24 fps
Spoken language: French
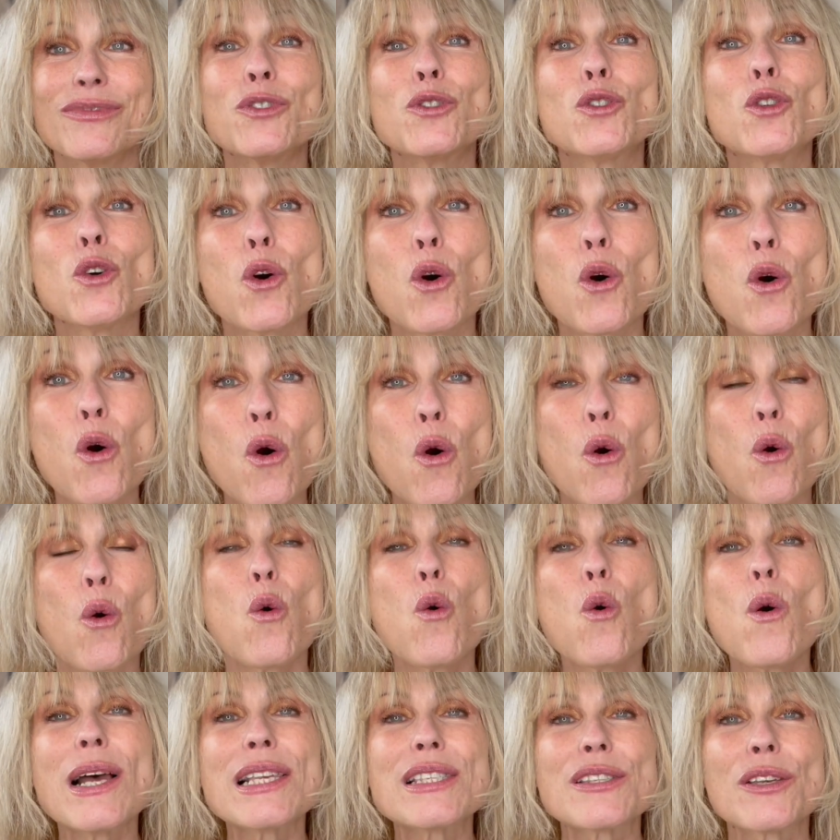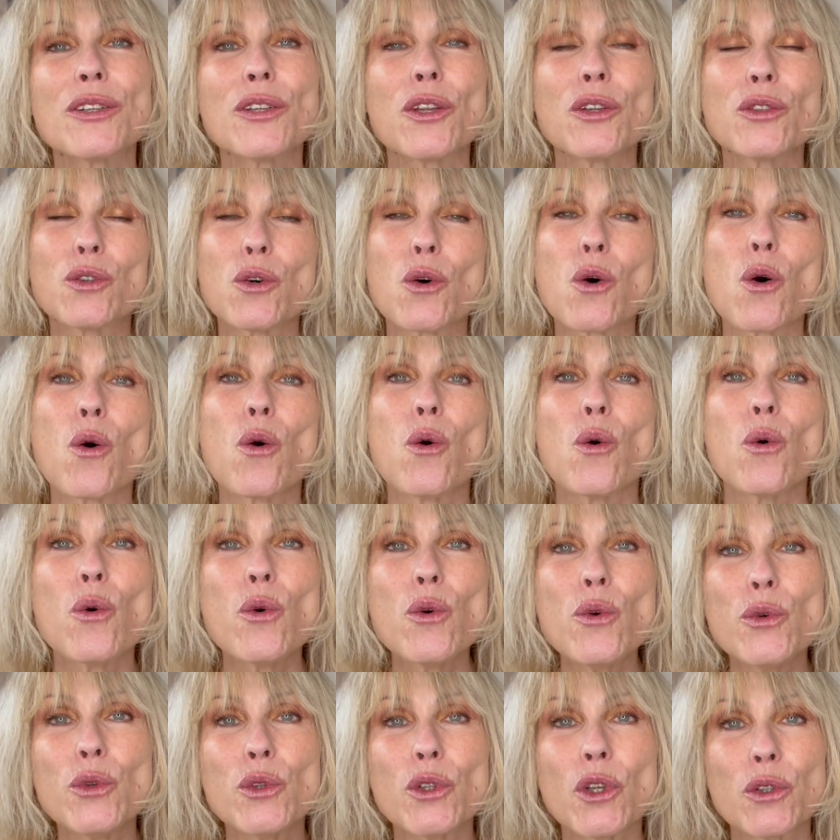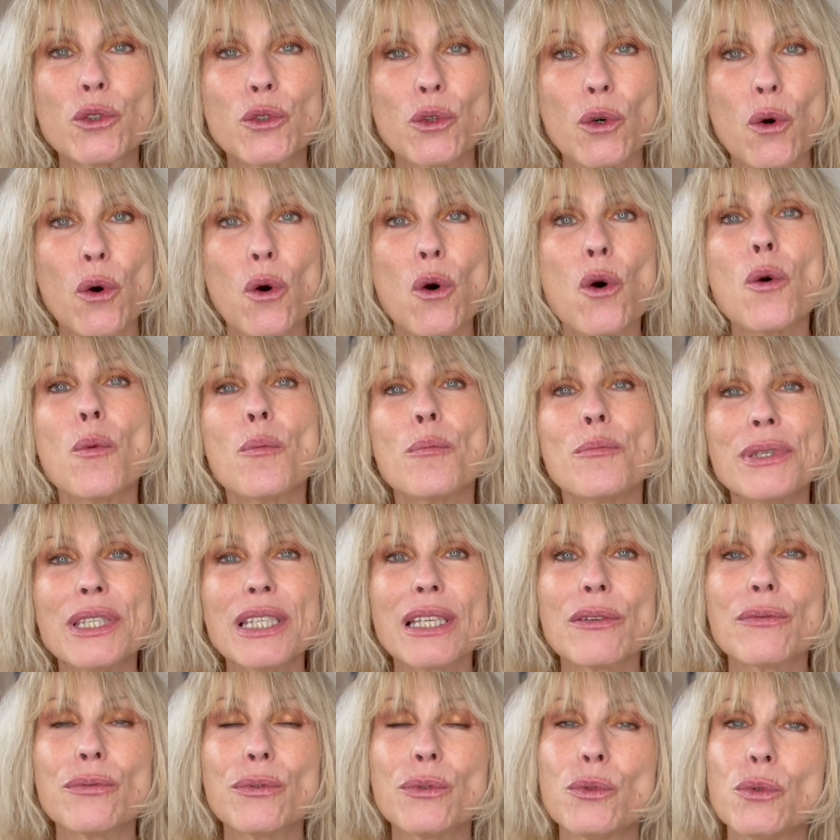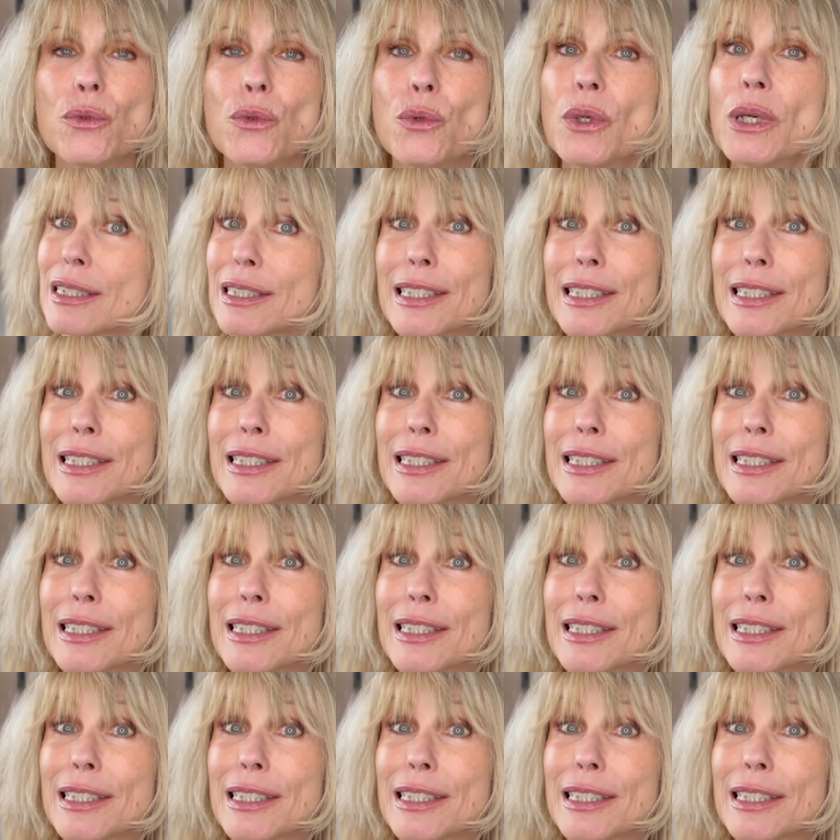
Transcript: Taureau ou ascendant taureau ou lune en taureau, bienvenue.